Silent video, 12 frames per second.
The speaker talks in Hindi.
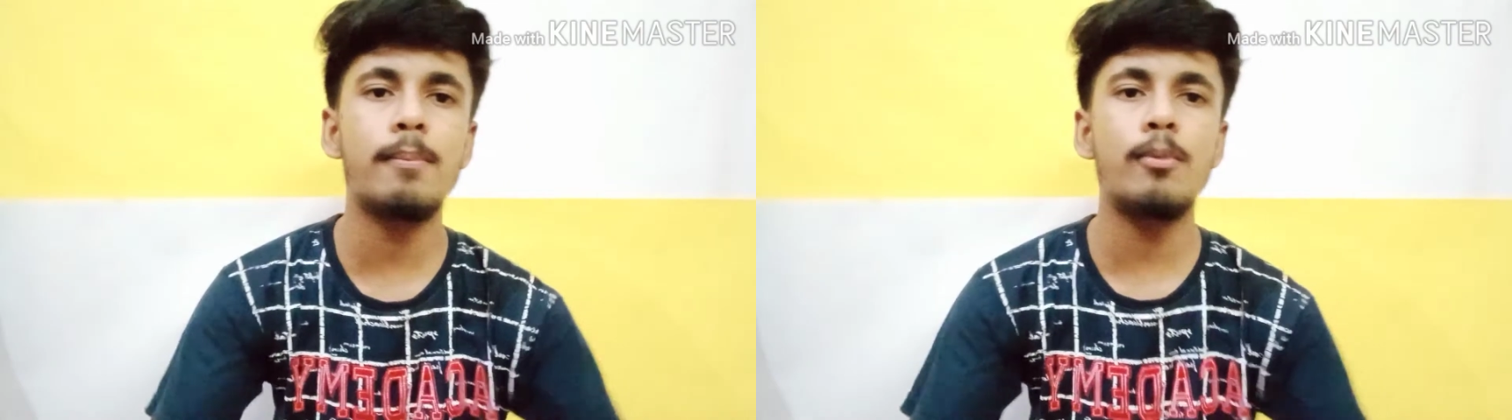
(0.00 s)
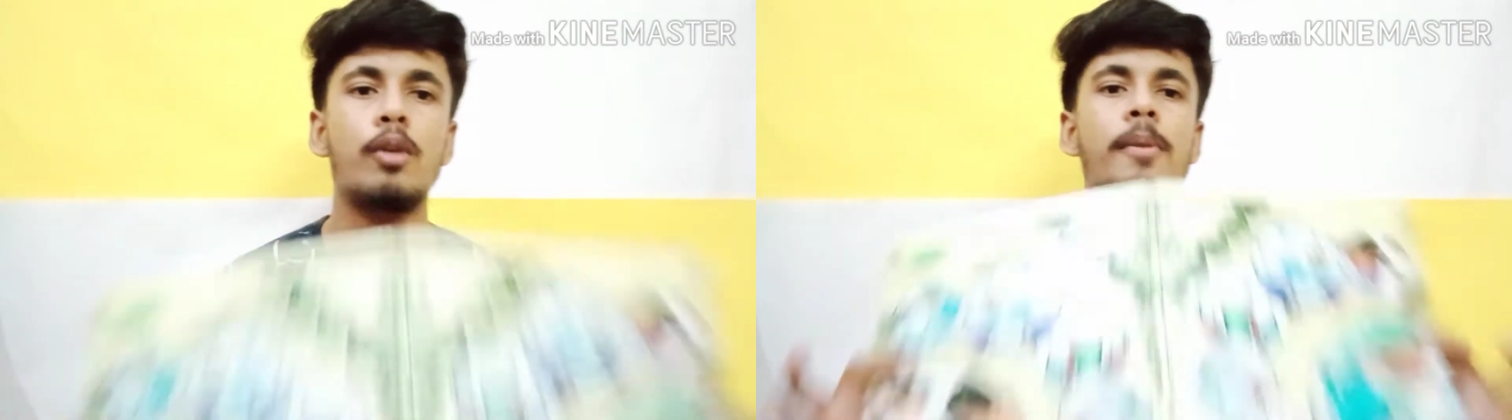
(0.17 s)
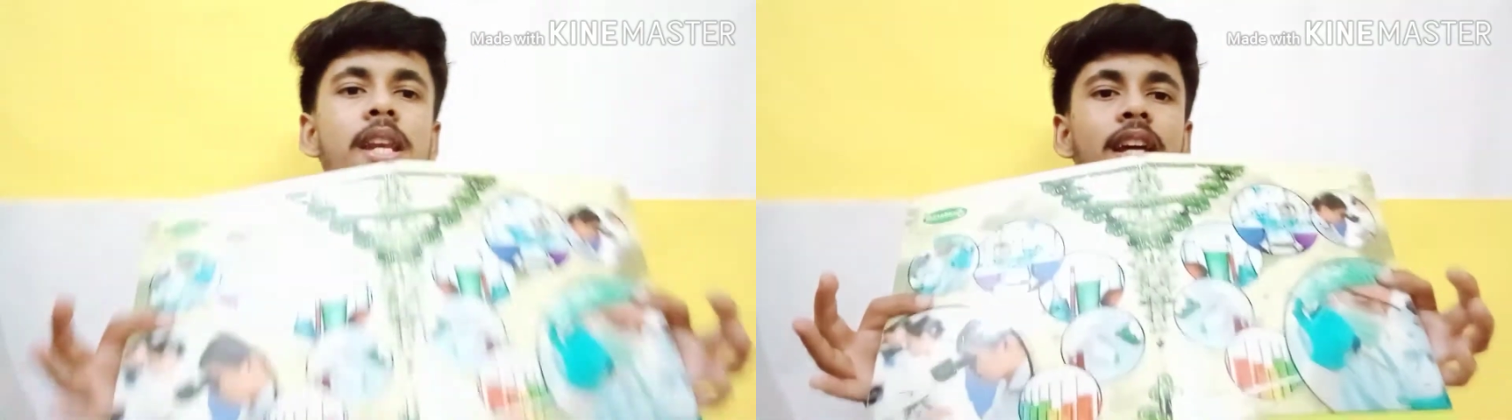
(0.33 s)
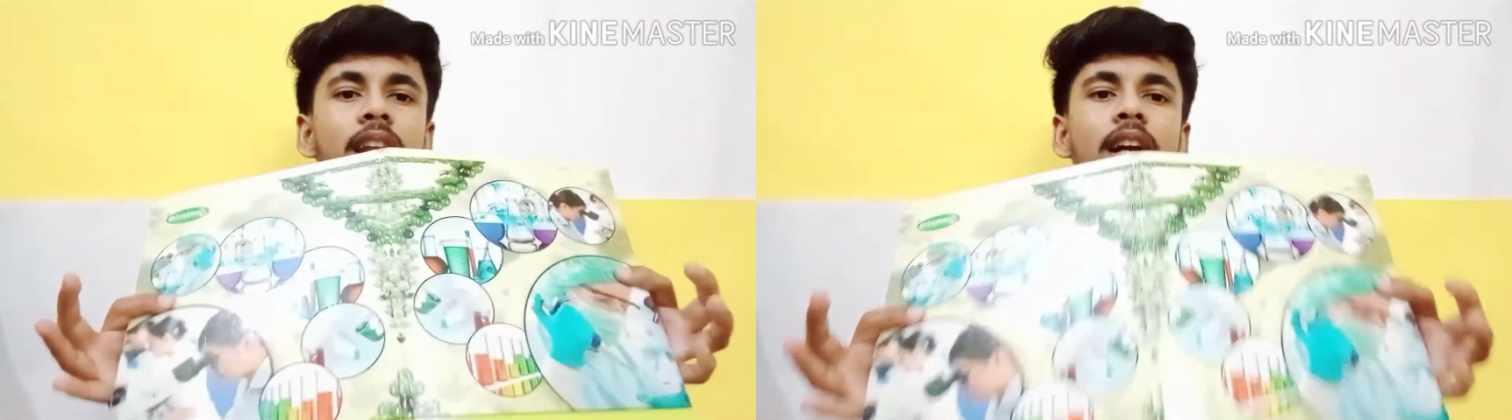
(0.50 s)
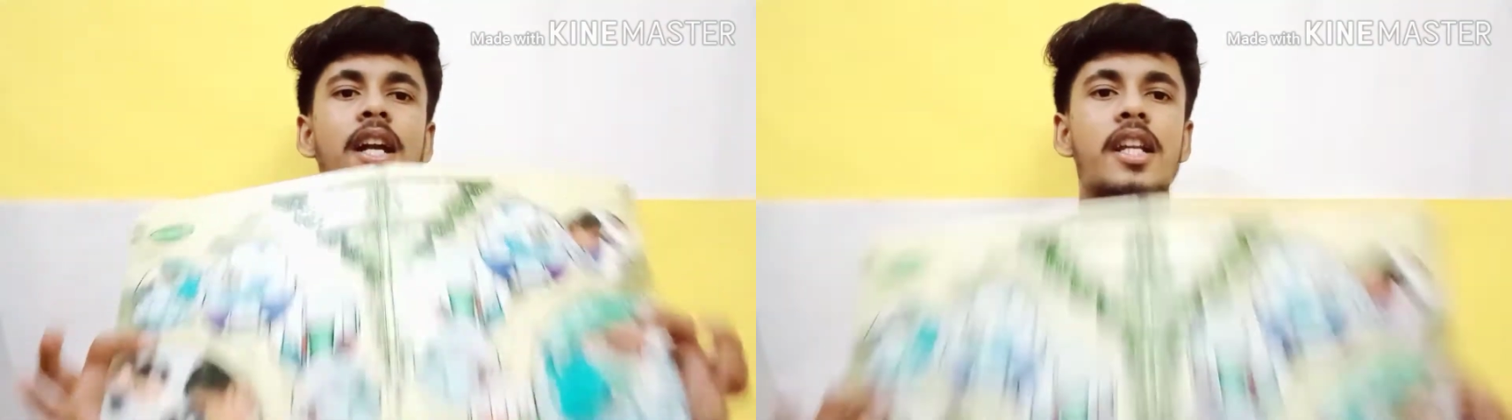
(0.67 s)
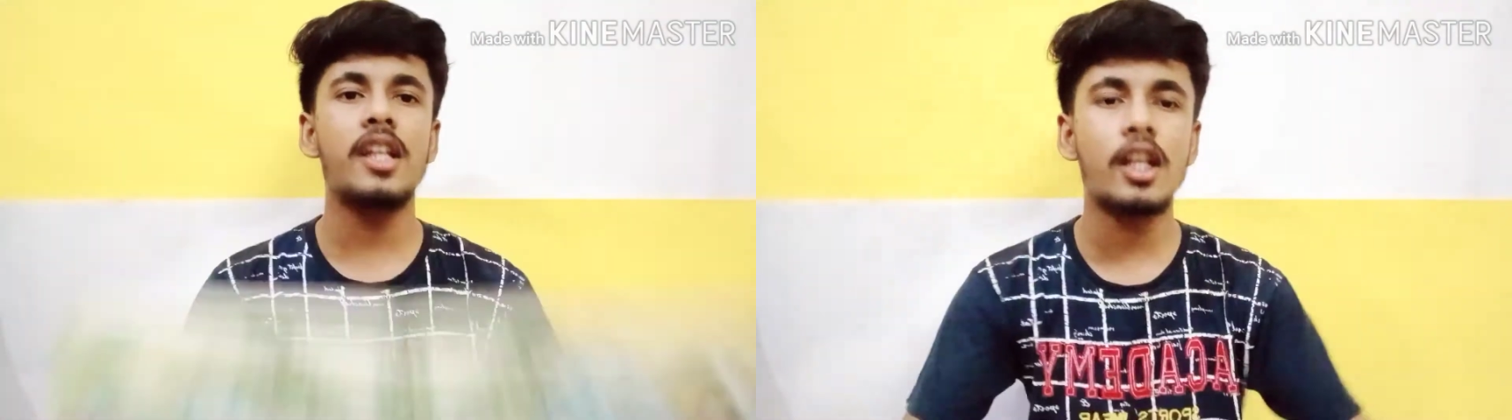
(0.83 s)
बुक में लिख रखा
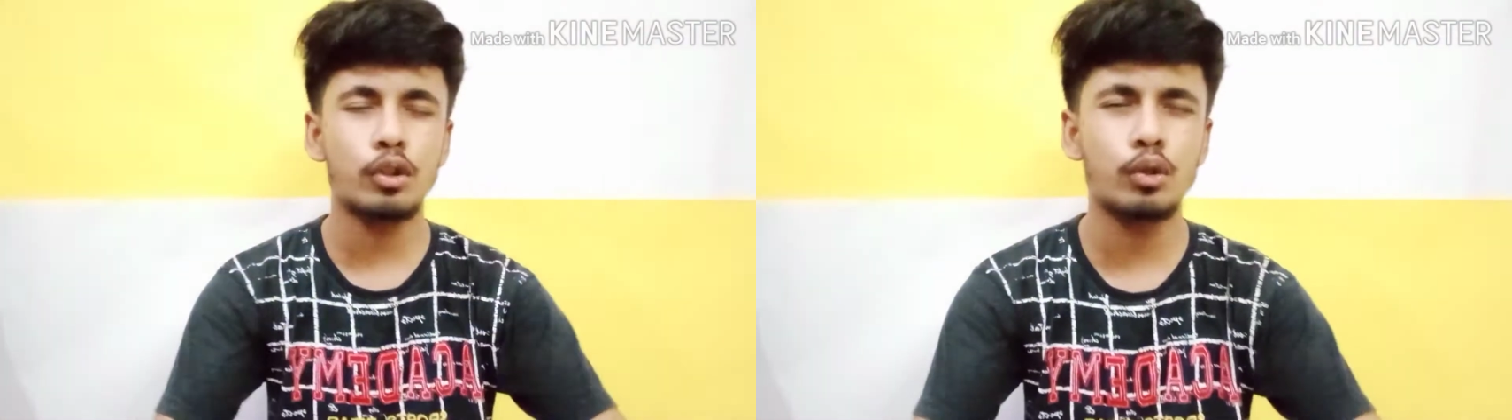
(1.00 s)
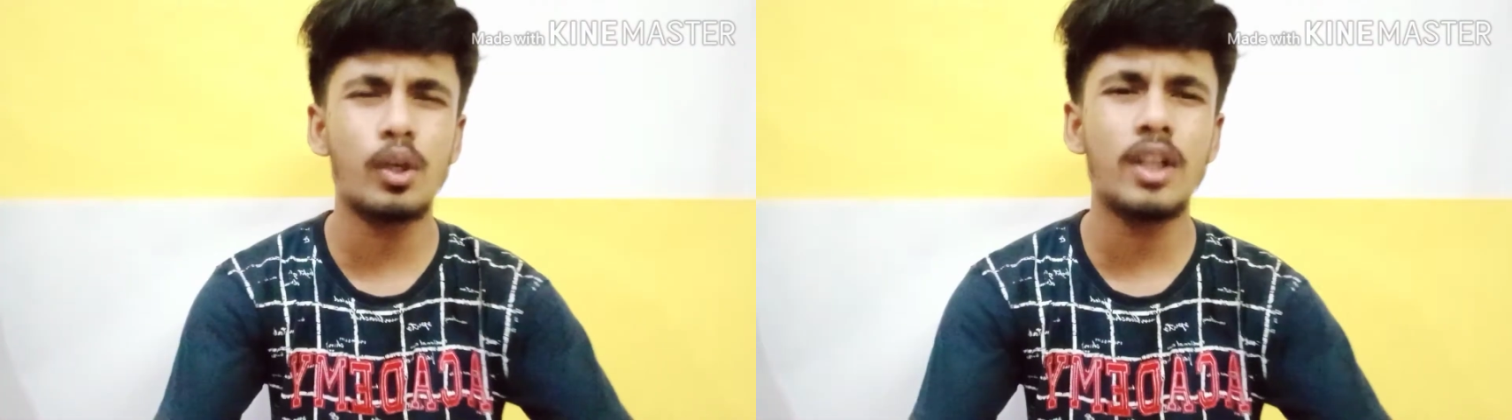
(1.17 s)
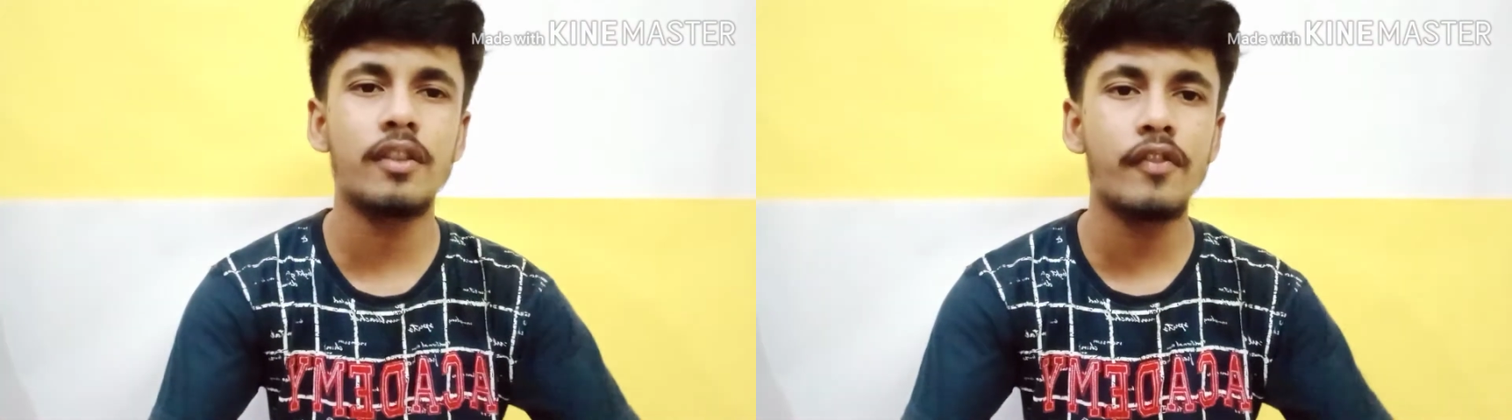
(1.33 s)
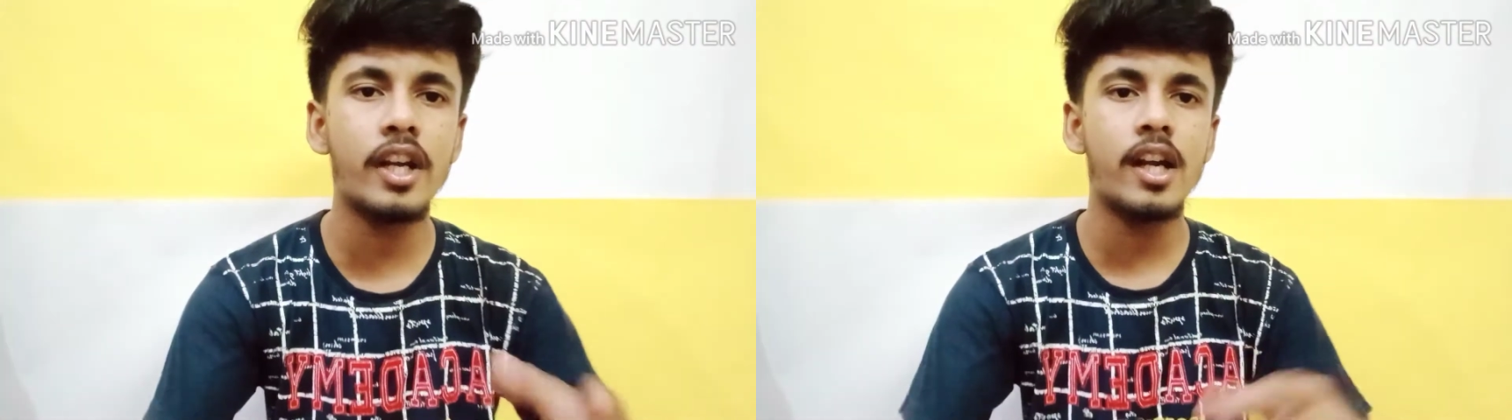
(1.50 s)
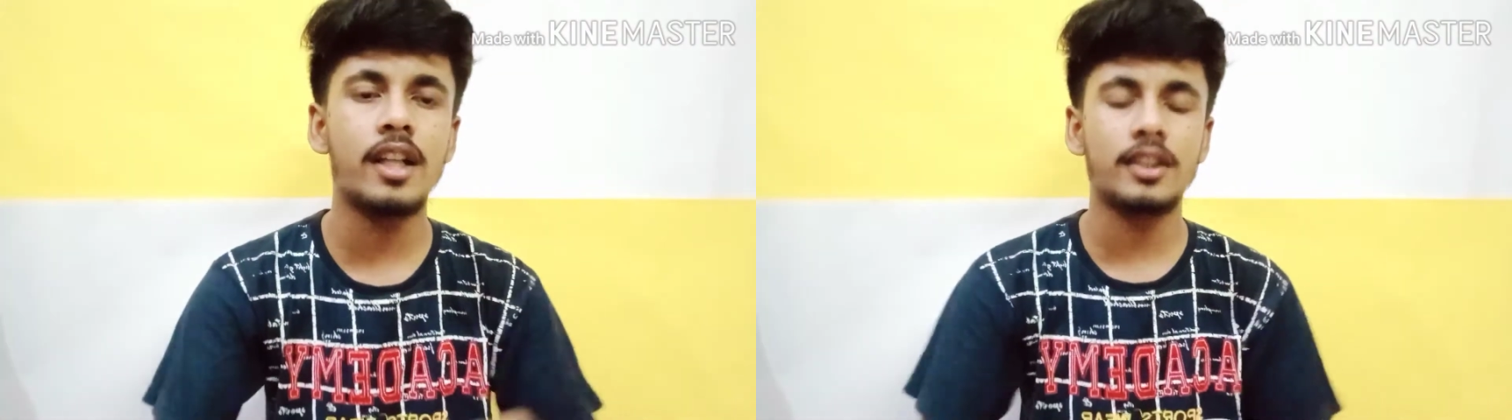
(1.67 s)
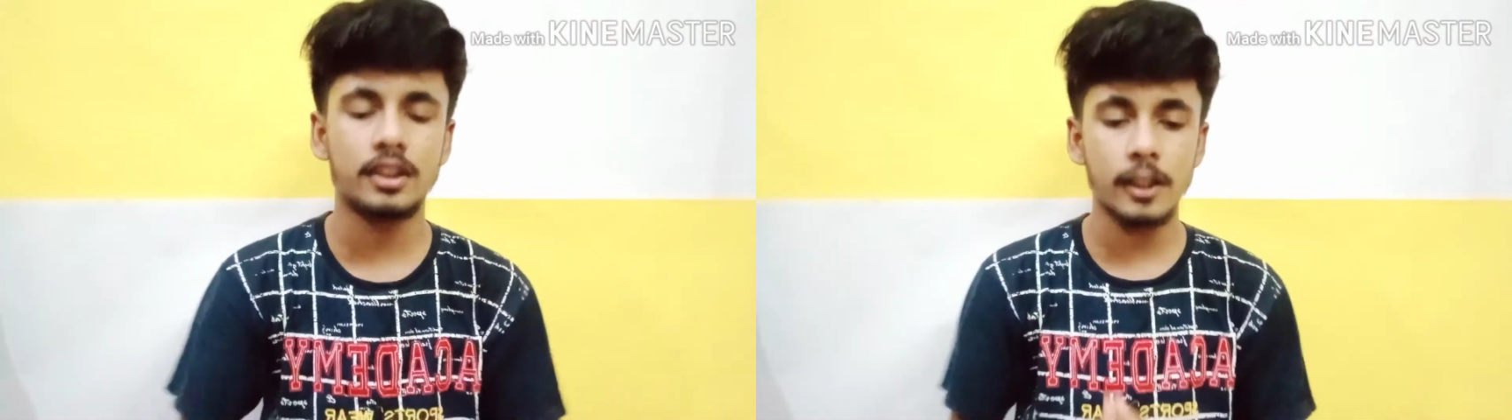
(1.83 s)
है ठीक है ना तो थोड़ा सा वियर्ड
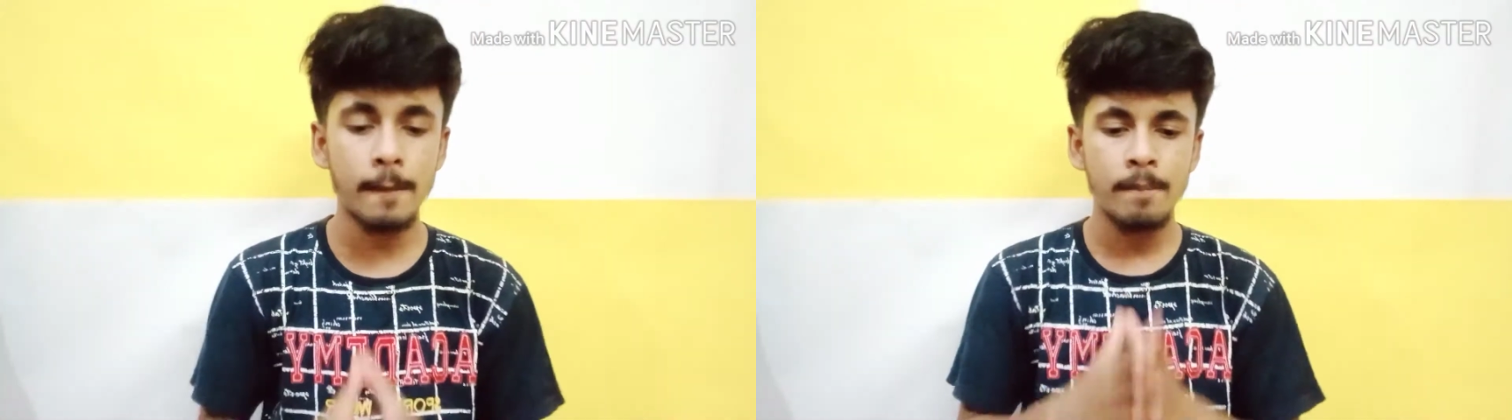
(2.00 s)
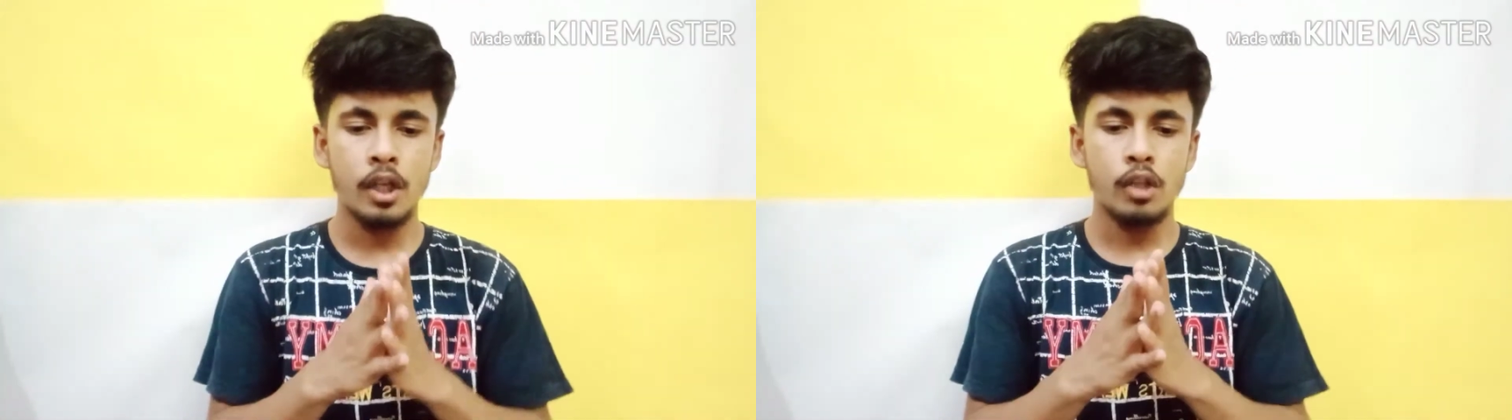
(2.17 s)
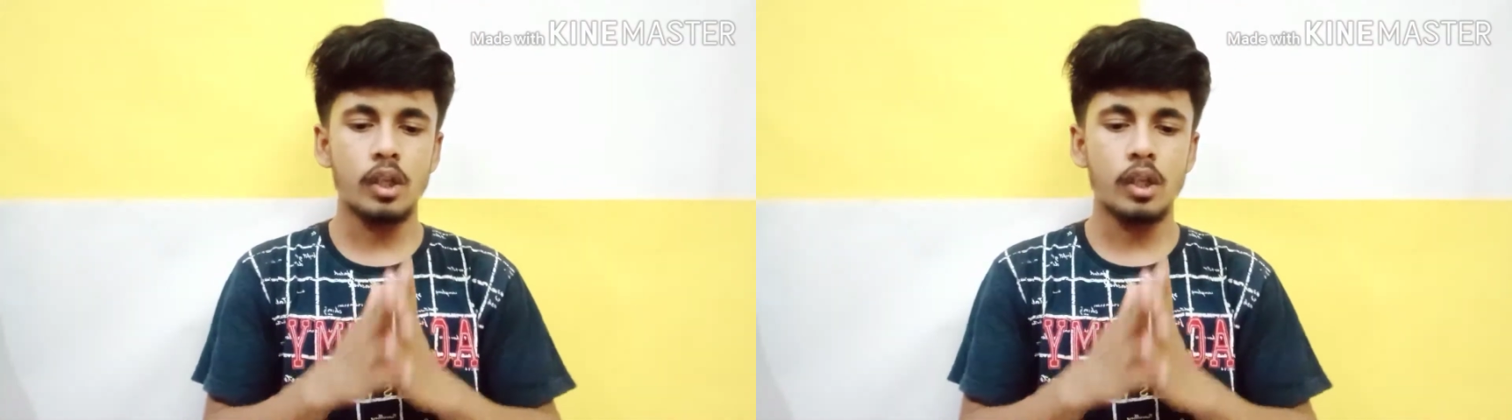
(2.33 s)
लग सकता है